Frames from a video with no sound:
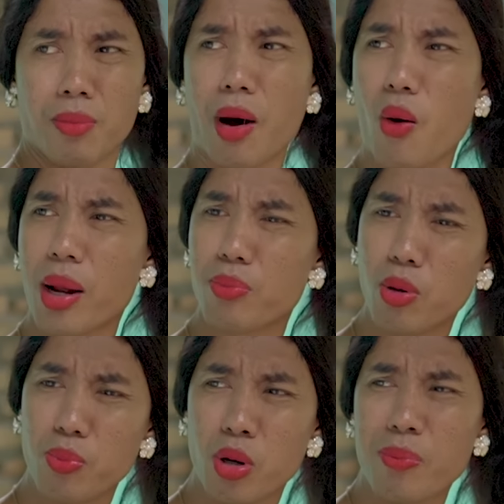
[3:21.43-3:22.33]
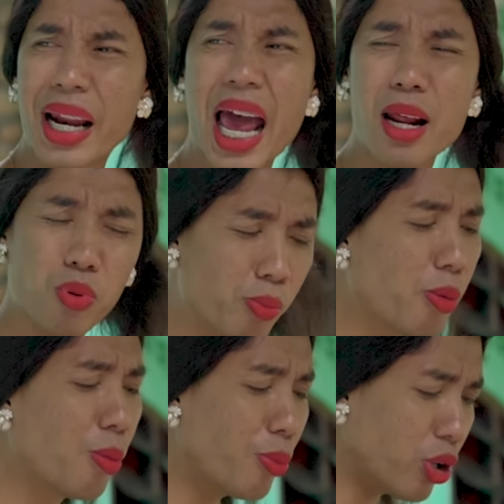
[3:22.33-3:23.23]
Bakwan bumbu? Mana ada
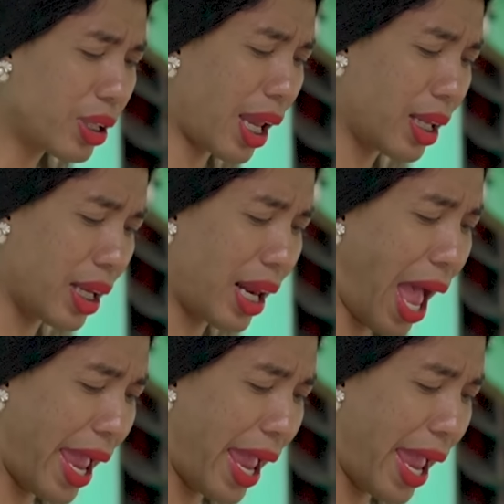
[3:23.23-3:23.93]
bumbu-bumbunya ini, Dak